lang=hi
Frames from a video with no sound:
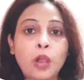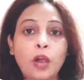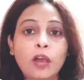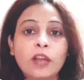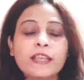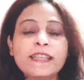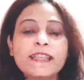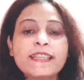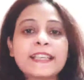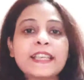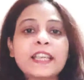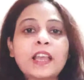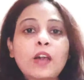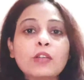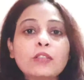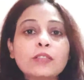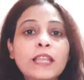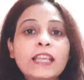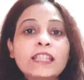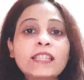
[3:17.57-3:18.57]
और इससे क्या
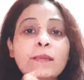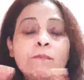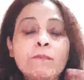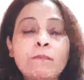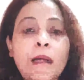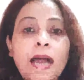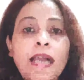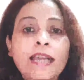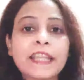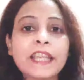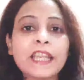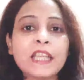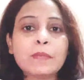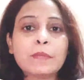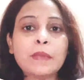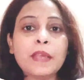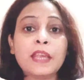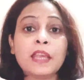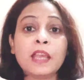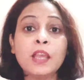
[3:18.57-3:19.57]
होता है जब मार्केट
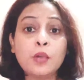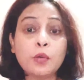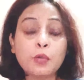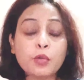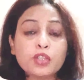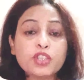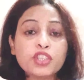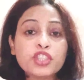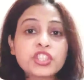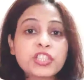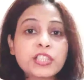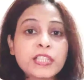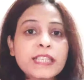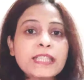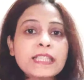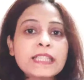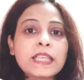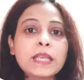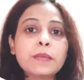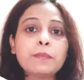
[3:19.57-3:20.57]
में उस
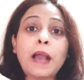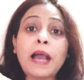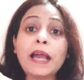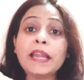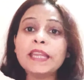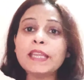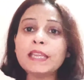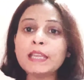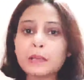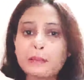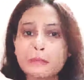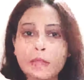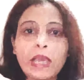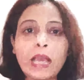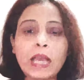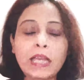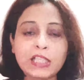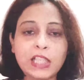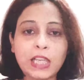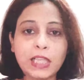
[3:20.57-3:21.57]
चीज़ की भारी कमी
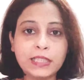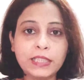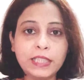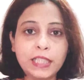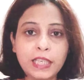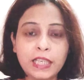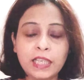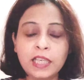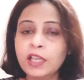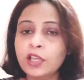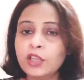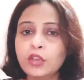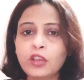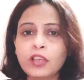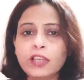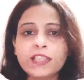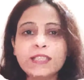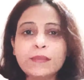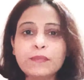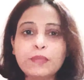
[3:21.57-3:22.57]
आ जाती है
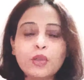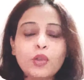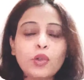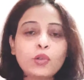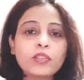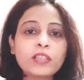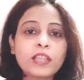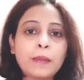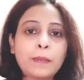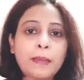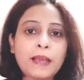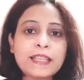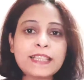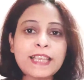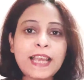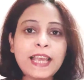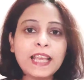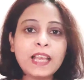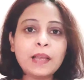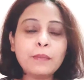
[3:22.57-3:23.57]
क्योंकि जब भी कोई उनके पास
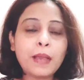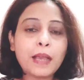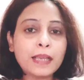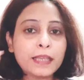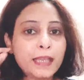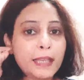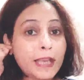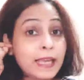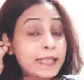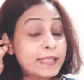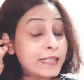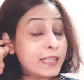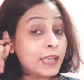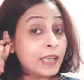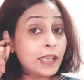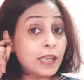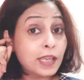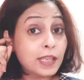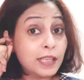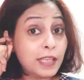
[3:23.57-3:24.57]
जाएगा मांगने
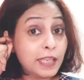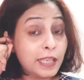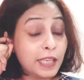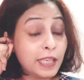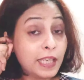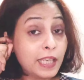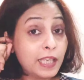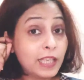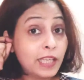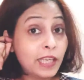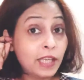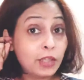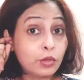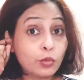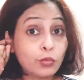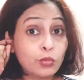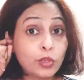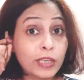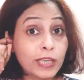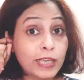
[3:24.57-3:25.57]
ऐसे लेने के लिए
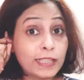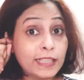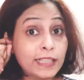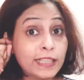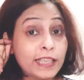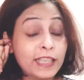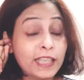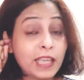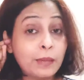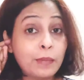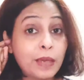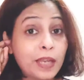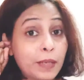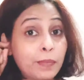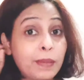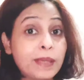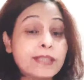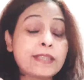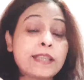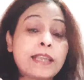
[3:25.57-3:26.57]
तो वो कह देंगे कि हमारे
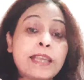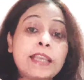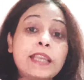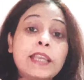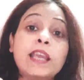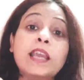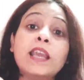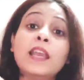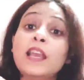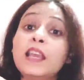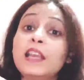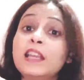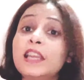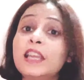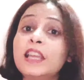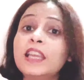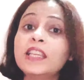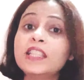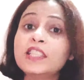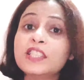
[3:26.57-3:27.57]
पास नहीं है
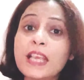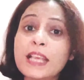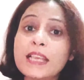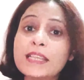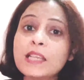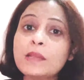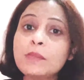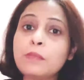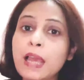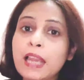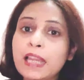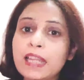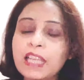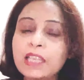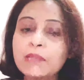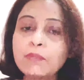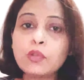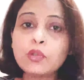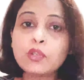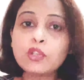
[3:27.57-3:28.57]
लेकिन जैसे ही
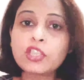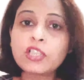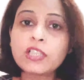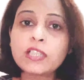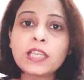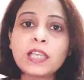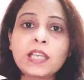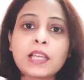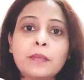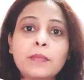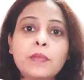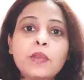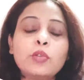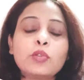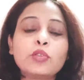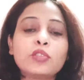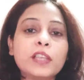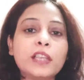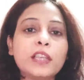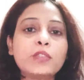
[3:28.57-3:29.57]
मार्केट में उस चीज़ की कमी
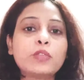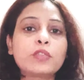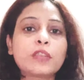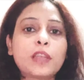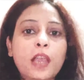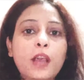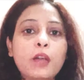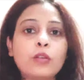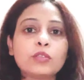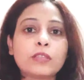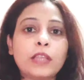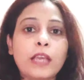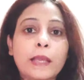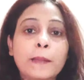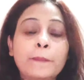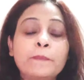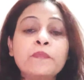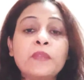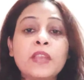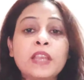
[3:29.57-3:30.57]
होती है तो क्या होता
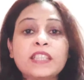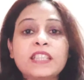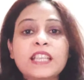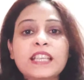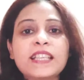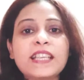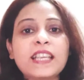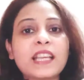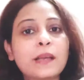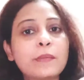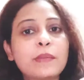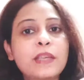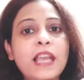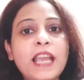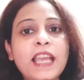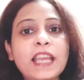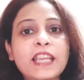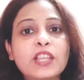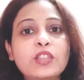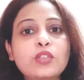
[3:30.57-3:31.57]
है जैसे कमी
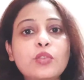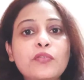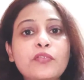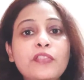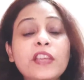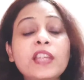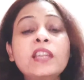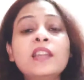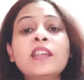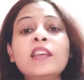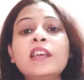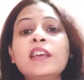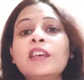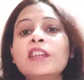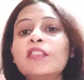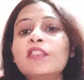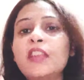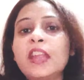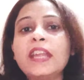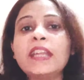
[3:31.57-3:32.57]
आएगी तो फिर
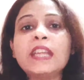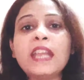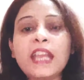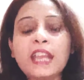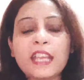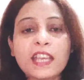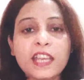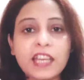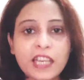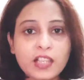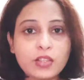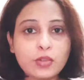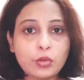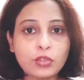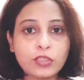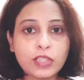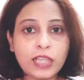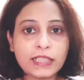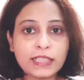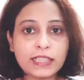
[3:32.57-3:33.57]
रेट इंक्रीज़
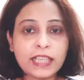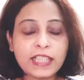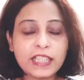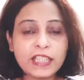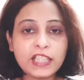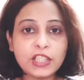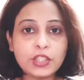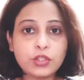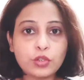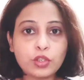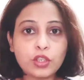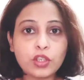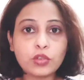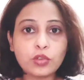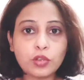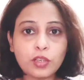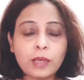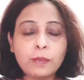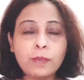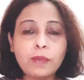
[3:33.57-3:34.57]
हो जाते हैं चीज़ों की
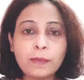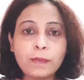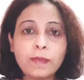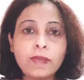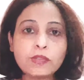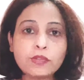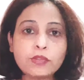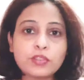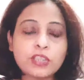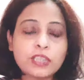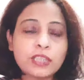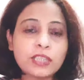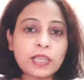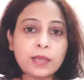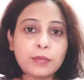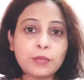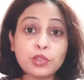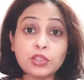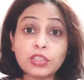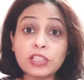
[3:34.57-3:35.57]
क्योंकि हमारे पास वो चीज़
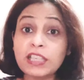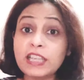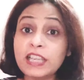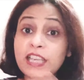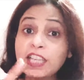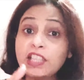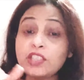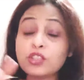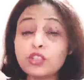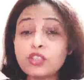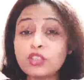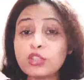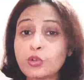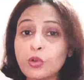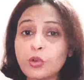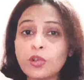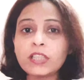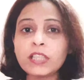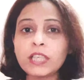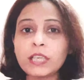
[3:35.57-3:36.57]
कम होती है लेकिन जो
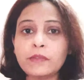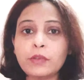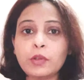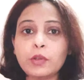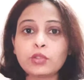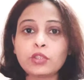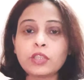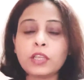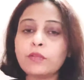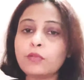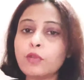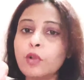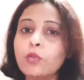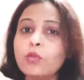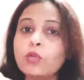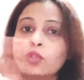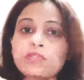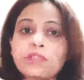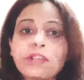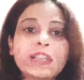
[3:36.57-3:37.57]
स्टोर किए हुए होते हैं वो
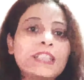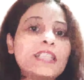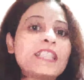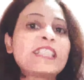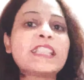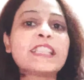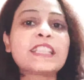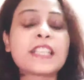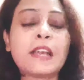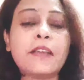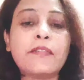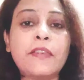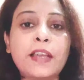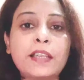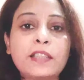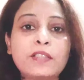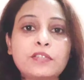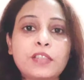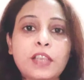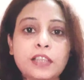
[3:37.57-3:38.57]
उस वक्त इस चीज़ का
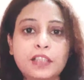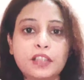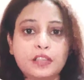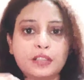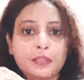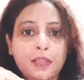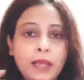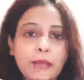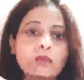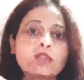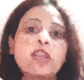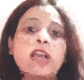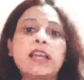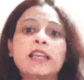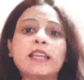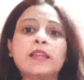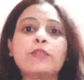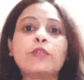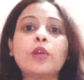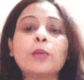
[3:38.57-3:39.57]
फ़ायदा उठाते हैं तब
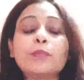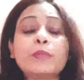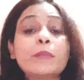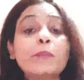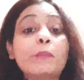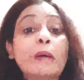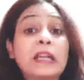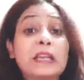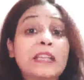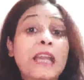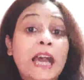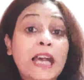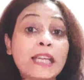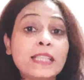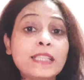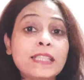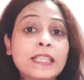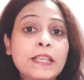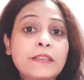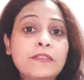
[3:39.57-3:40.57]
जाके वो अपनी
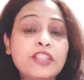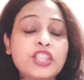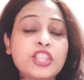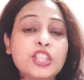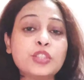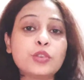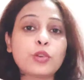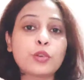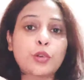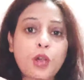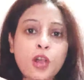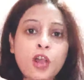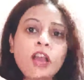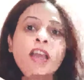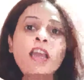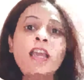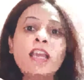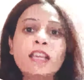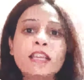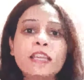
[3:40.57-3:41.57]
भंडारण की हुई चीज़ों को
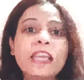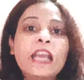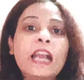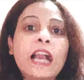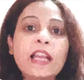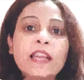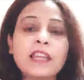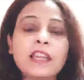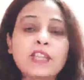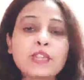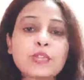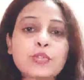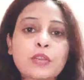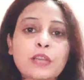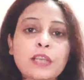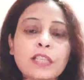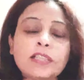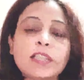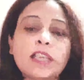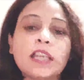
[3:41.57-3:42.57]
निकालना शुरू
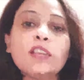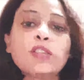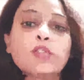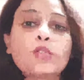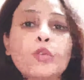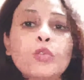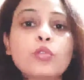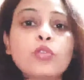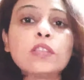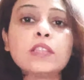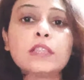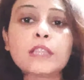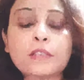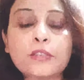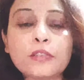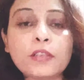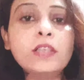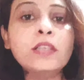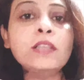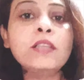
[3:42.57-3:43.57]
करते हैं दोगुने
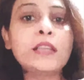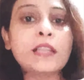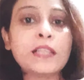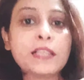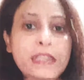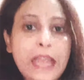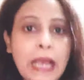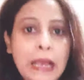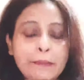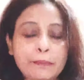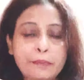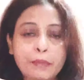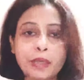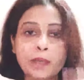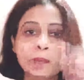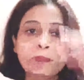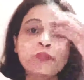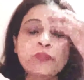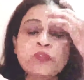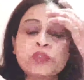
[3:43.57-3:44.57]
तिगुने दाम
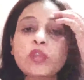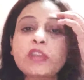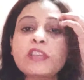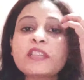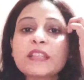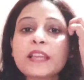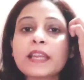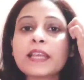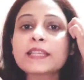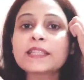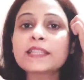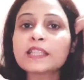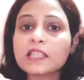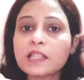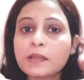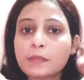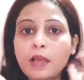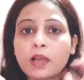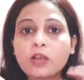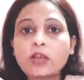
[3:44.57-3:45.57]
पर तो इस तरीके से
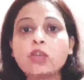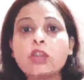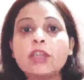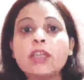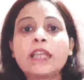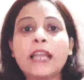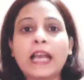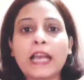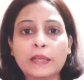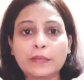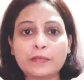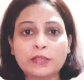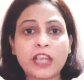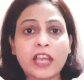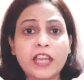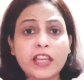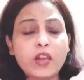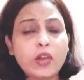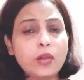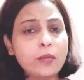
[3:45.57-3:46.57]
जमाखोरी
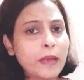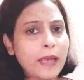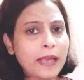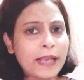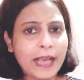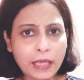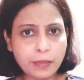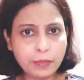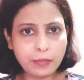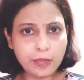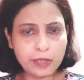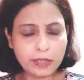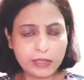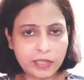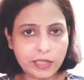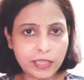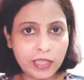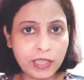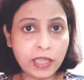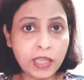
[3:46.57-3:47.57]
कालाबाजारी और महंगाई
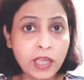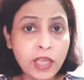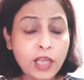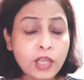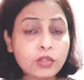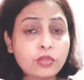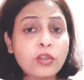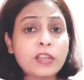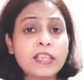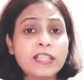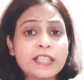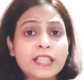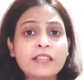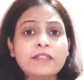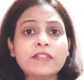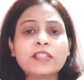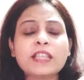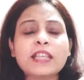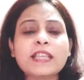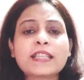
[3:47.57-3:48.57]
बढ़ती है तो इसी
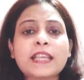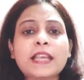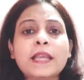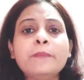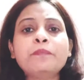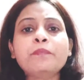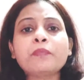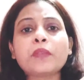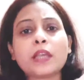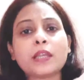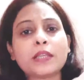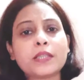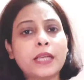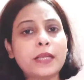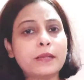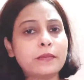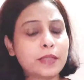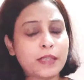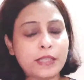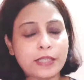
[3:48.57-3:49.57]
वजह से
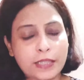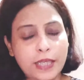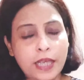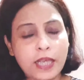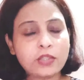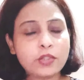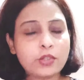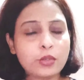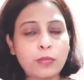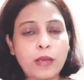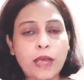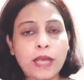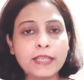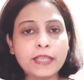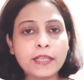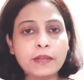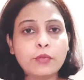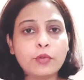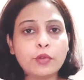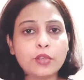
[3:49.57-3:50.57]
किसान किसान जो भाई
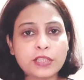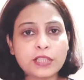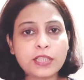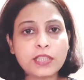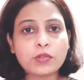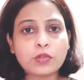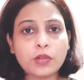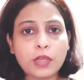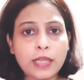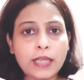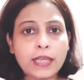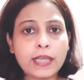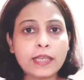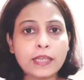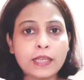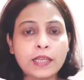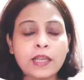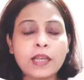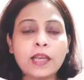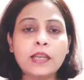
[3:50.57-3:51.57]
है वो इस चीज़ को
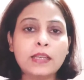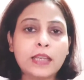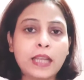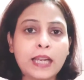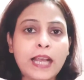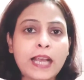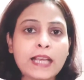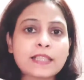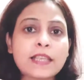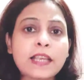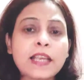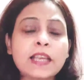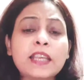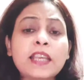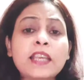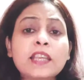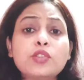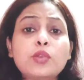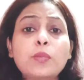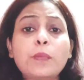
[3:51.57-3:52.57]
लेकर नाराज़ है
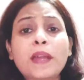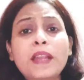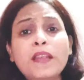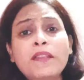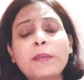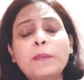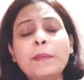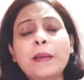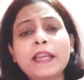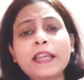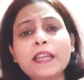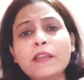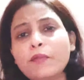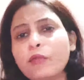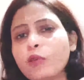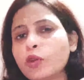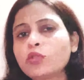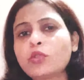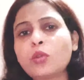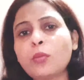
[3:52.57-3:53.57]
कि जो बड़े व्यापारी
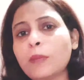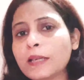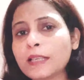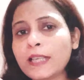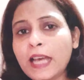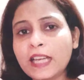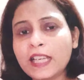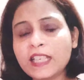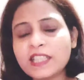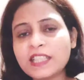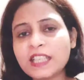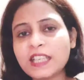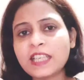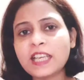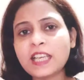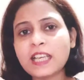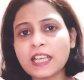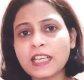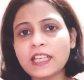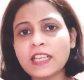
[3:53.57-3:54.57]
वो तो भंडारण
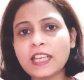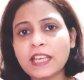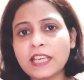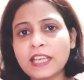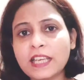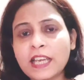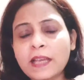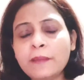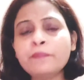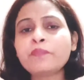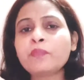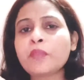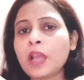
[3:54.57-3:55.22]
चलिए कर लेंगे